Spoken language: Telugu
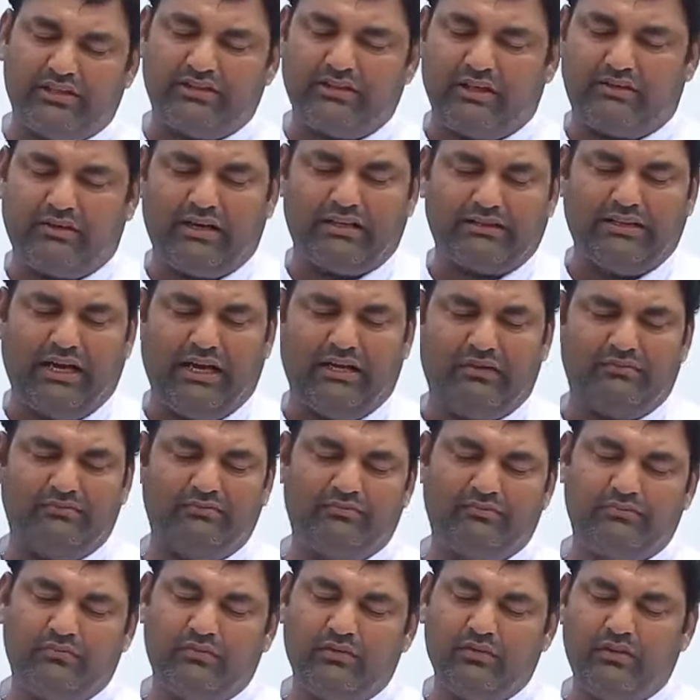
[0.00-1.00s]
వచ్చిన తర్వాత
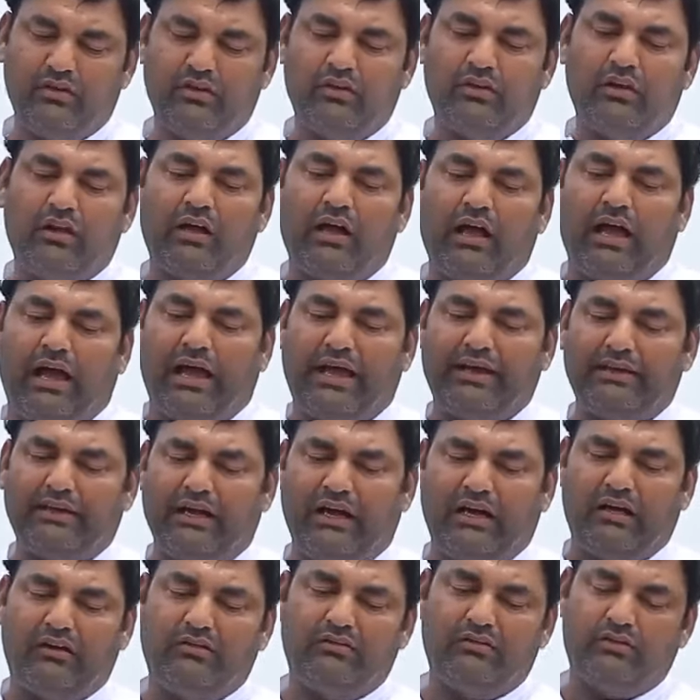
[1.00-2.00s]
ఆయన